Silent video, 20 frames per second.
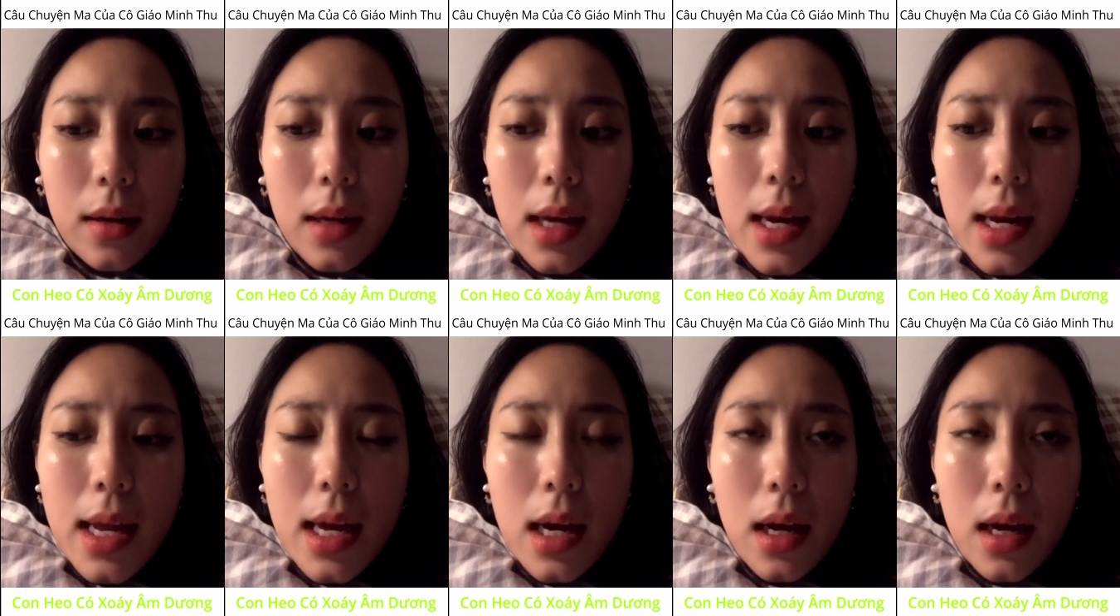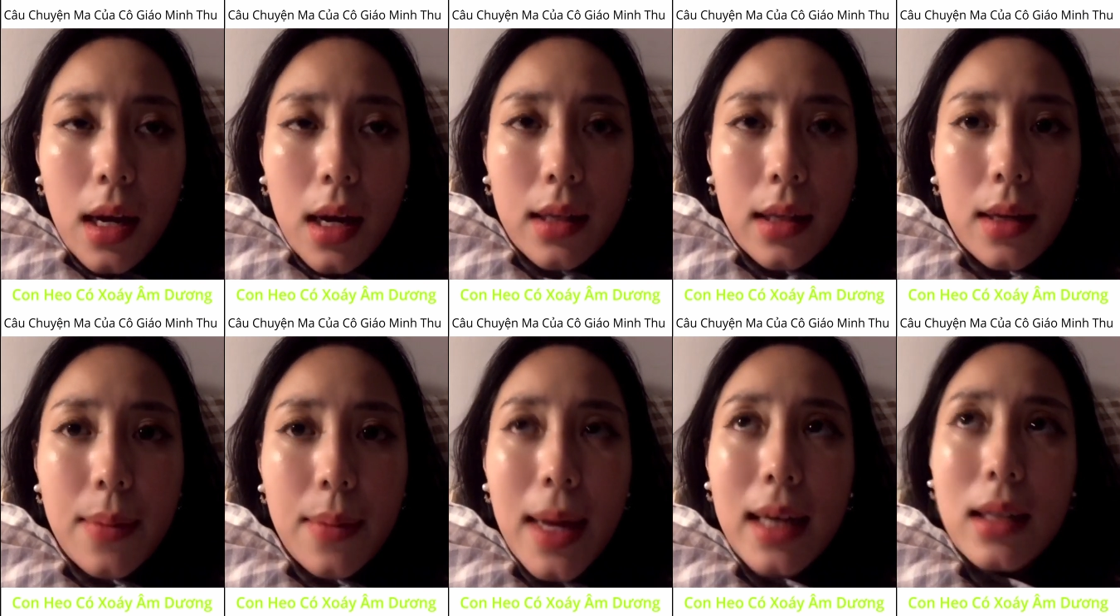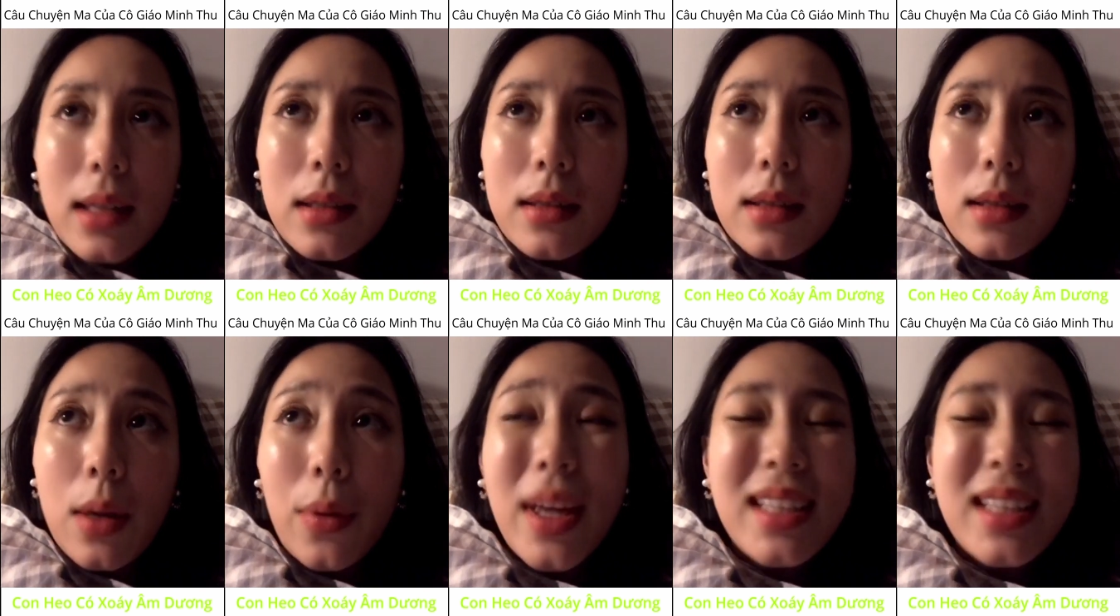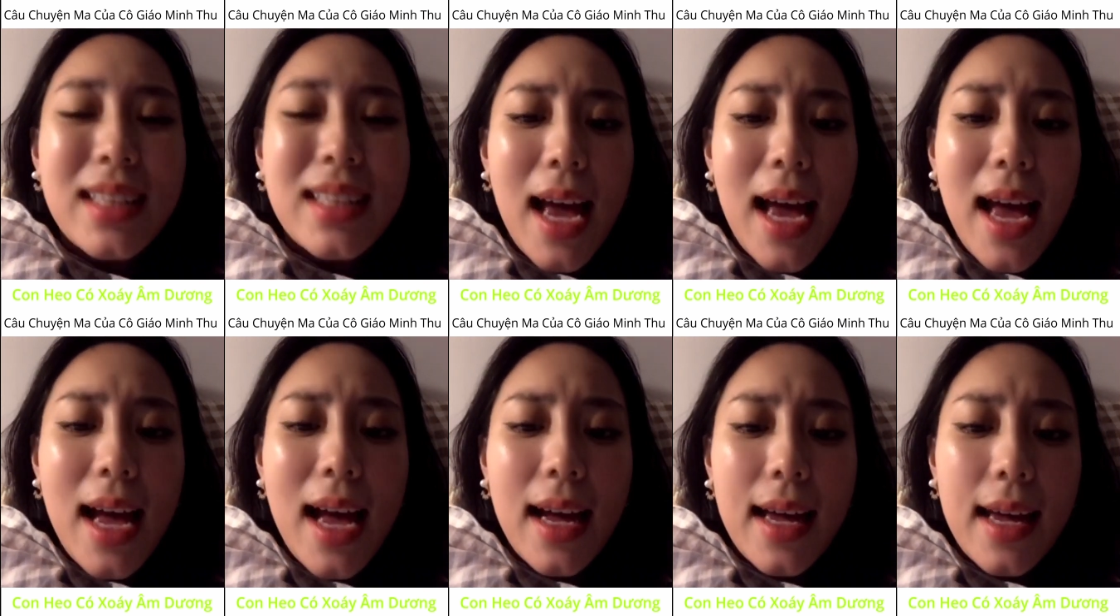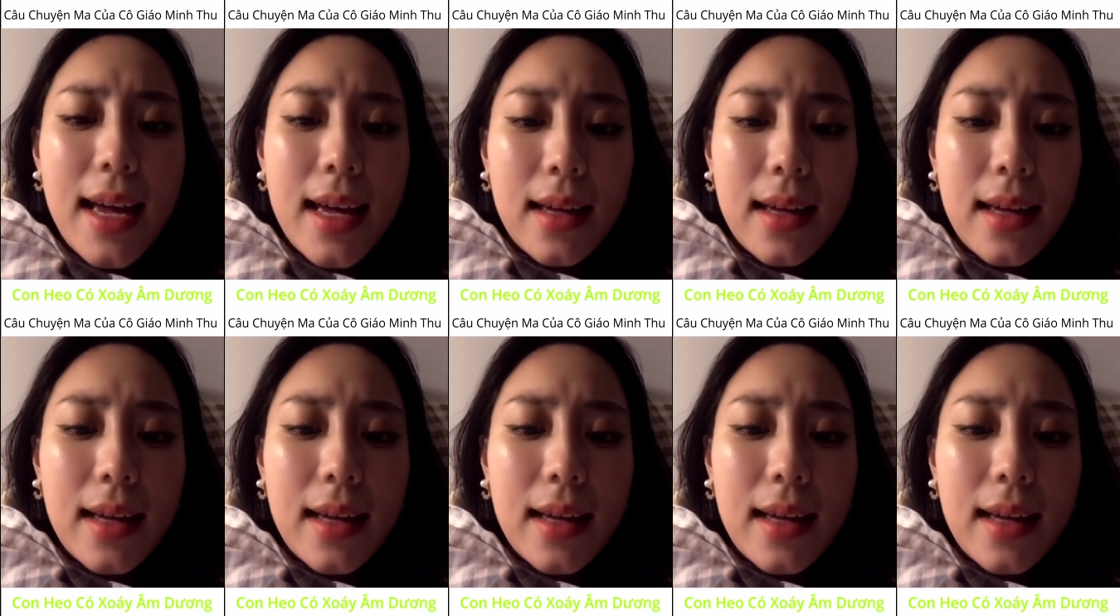nghĩa địa ấy các bạn, kiểu nghĩa trang